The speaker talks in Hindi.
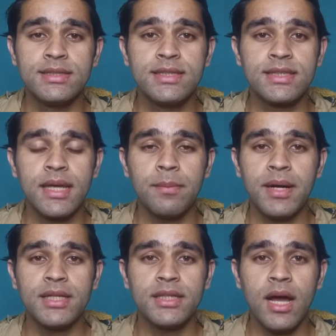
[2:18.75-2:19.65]
जिसके
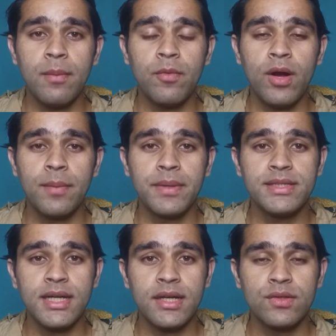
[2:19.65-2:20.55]
बाद आप वहाँ
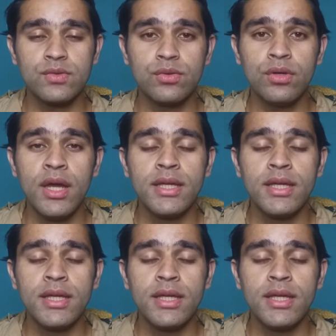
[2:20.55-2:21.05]
पे जाके इसको